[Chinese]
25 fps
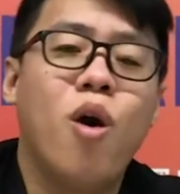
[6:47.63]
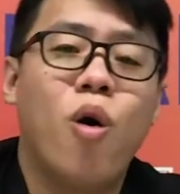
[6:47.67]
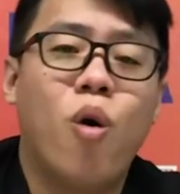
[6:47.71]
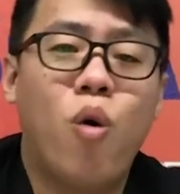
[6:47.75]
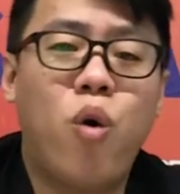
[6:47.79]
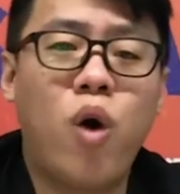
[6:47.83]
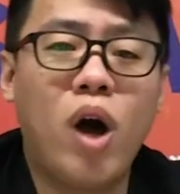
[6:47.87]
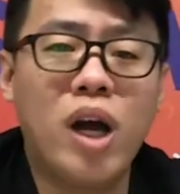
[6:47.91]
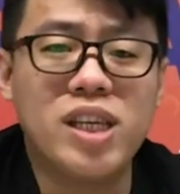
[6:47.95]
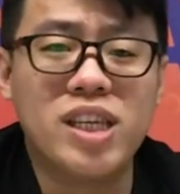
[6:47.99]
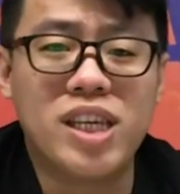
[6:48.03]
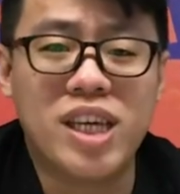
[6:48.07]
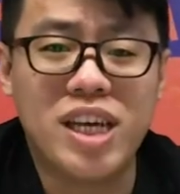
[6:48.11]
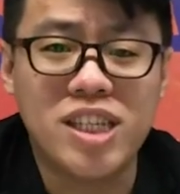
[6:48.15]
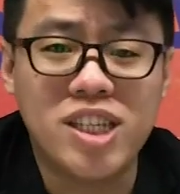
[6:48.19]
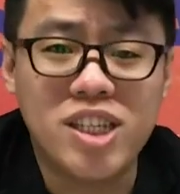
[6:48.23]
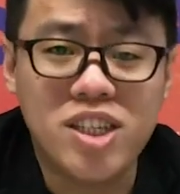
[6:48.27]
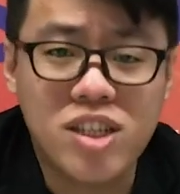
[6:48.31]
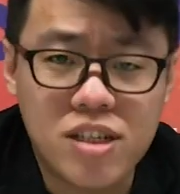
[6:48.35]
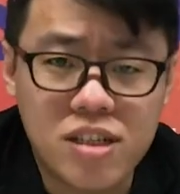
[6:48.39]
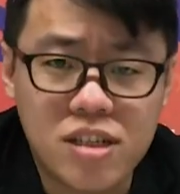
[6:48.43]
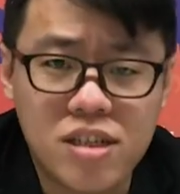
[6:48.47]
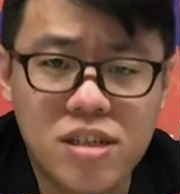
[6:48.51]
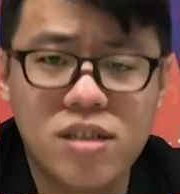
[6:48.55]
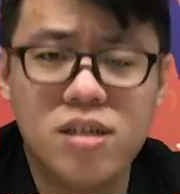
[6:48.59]
换言
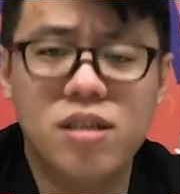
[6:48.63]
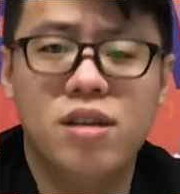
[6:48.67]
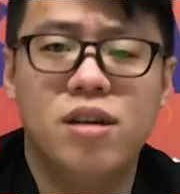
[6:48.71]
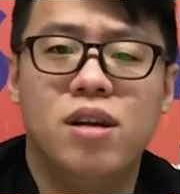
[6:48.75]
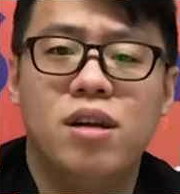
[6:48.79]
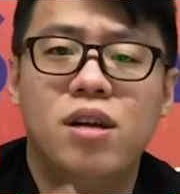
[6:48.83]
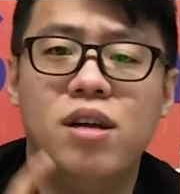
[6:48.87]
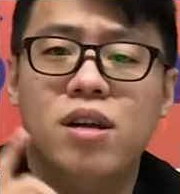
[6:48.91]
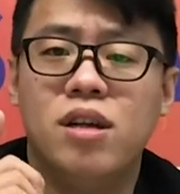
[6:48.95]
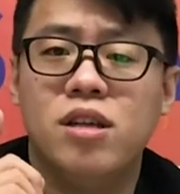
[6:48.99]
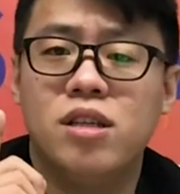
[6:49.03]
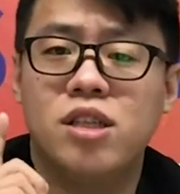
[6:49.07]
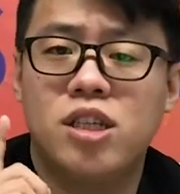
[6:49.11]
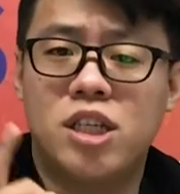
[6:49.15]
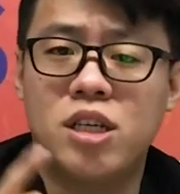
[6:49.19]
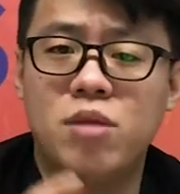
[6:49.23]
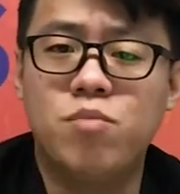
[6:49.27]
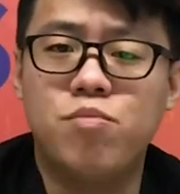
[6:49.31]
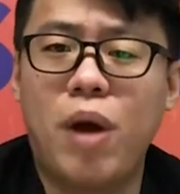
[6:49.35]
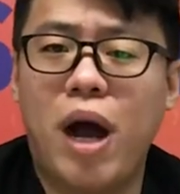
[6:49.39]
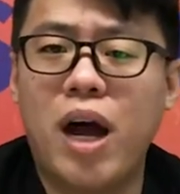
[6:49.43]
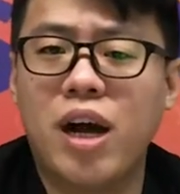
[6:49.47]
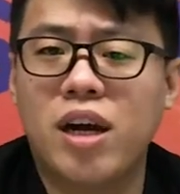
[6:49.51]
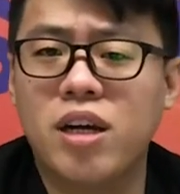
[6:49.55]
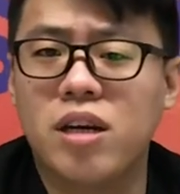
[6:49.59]
之，
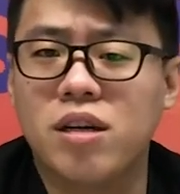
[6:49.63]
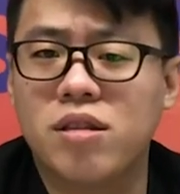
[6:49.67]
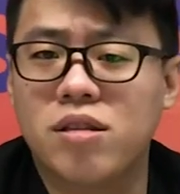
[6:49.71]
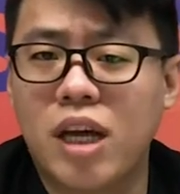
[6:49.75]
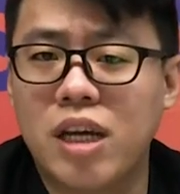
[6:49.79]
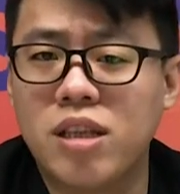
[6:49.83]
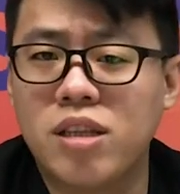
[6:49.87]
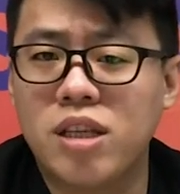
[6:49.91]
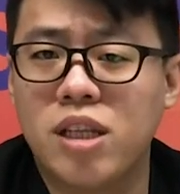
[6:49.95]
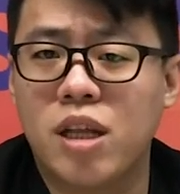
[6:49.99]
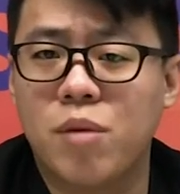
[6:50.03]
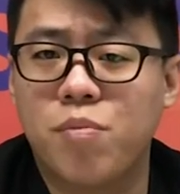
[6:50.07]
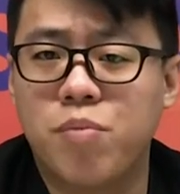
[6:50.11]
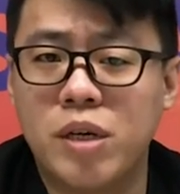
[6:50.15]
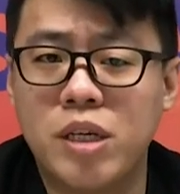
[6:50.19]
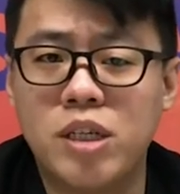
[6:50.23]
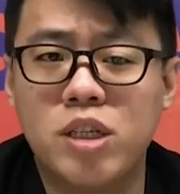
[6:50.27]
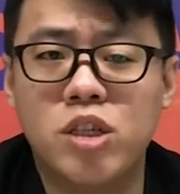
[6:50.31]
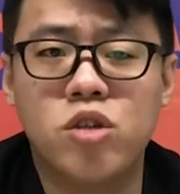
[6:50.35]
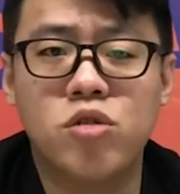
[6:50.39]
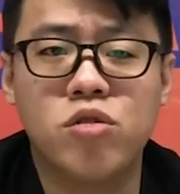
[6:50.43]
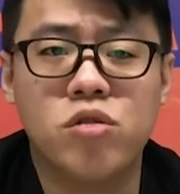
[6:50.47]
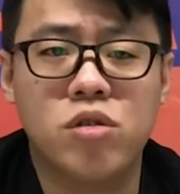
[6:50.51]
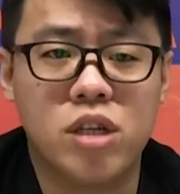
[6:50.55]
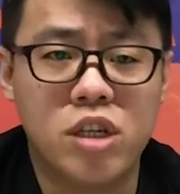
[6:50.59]
星巴克单店的
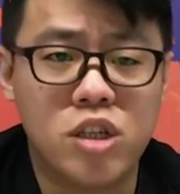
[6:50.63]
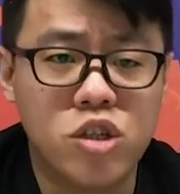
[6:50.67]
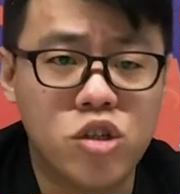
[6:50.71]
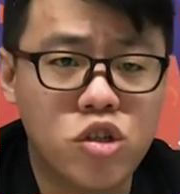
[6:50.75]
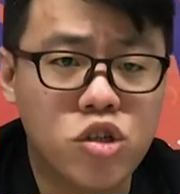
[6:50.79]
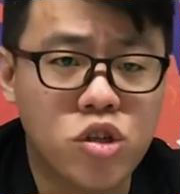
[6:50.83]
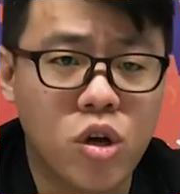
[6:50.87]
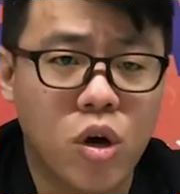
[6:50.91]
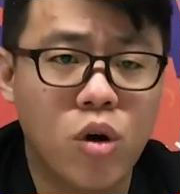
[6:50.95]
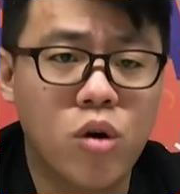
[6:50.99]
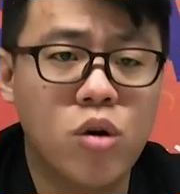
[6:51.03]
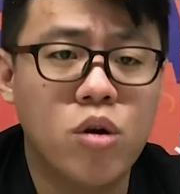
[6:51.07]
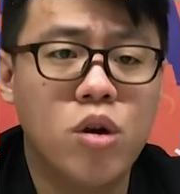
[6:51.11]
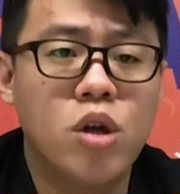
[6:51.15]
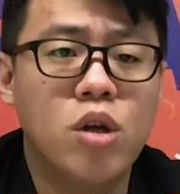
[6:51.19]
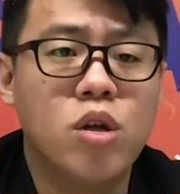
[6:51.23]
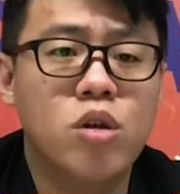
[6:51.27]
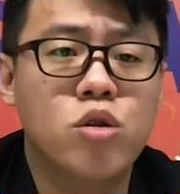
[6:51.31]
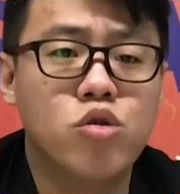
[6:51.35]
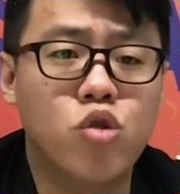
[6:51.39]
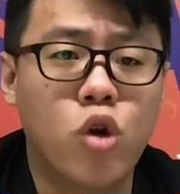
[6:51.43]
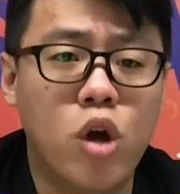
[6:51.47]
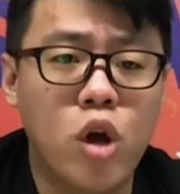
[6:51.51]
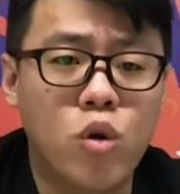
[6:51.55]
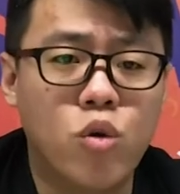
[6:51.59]
平均营收
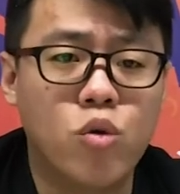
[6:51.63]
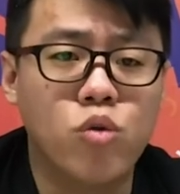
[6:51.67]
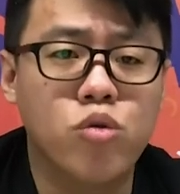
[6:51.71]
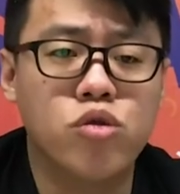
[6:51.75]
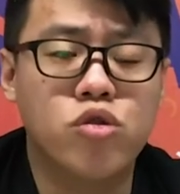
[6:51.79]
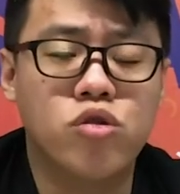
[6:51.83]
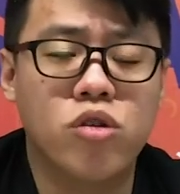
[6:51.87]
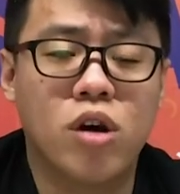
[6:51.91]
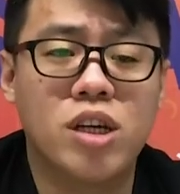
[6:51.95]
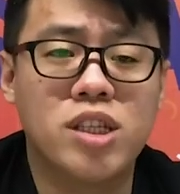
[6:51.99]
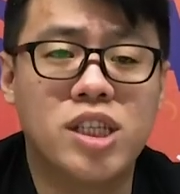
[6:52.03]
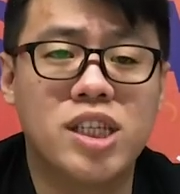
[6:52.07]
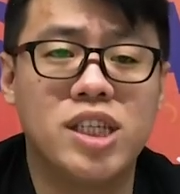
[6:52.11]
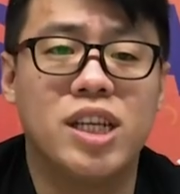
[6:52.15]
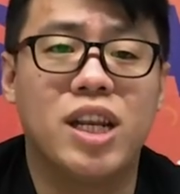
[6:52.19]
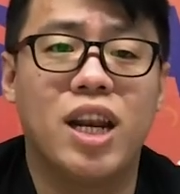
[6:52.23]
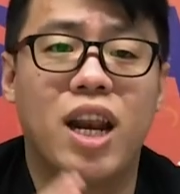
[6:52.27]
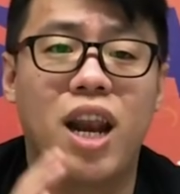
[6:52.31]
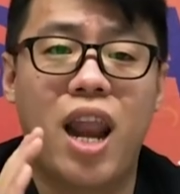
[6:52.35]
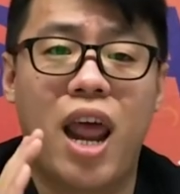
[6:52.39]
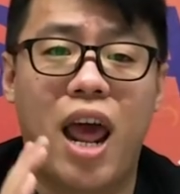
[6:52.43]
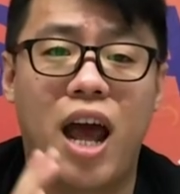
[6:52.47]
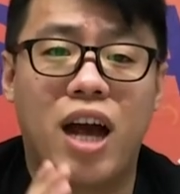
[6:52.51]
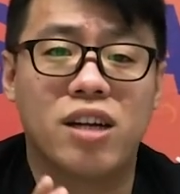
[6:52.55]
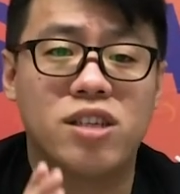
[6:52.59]
推估就要近
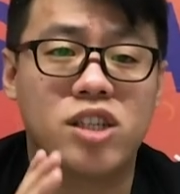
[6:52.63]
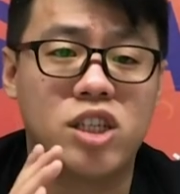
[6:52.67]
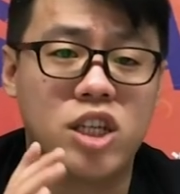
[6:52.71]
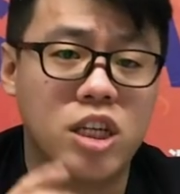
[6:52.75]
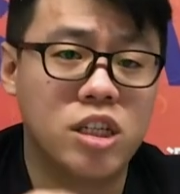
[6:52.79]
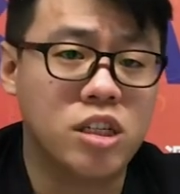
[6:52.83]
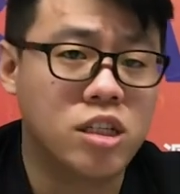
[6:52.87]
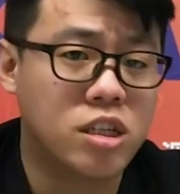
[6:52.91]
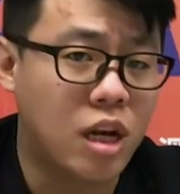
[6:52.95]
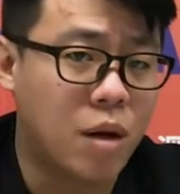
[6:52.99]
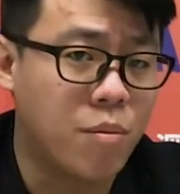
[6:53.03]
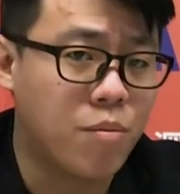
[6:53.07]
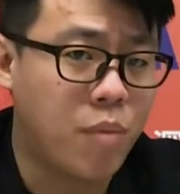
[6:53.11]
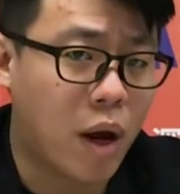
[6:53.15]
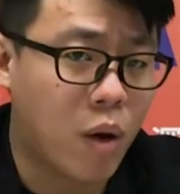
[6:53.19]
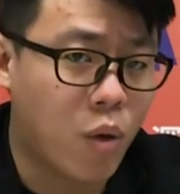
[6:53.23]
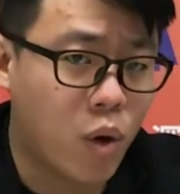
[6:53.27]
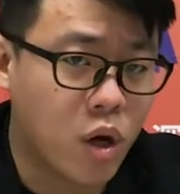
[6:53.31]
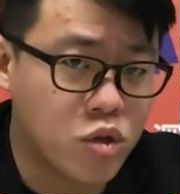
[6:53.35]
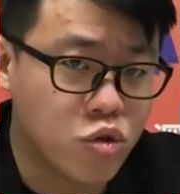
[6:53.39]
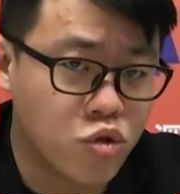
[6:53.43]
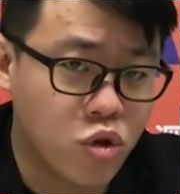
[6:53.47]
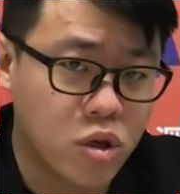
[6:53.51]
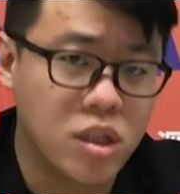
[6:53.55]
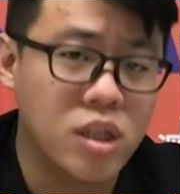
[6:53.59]
两千三百
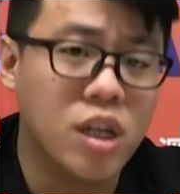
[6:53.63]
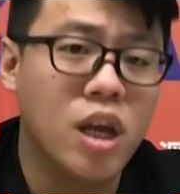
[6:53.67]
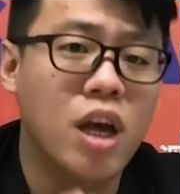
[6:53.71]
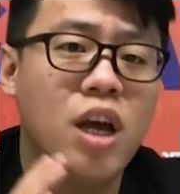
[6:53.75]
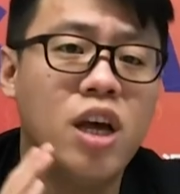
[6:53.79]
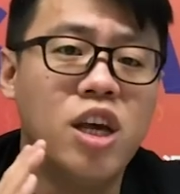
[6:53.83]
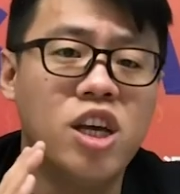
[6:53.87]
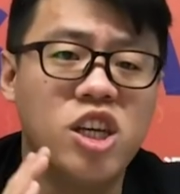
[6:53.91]
万元，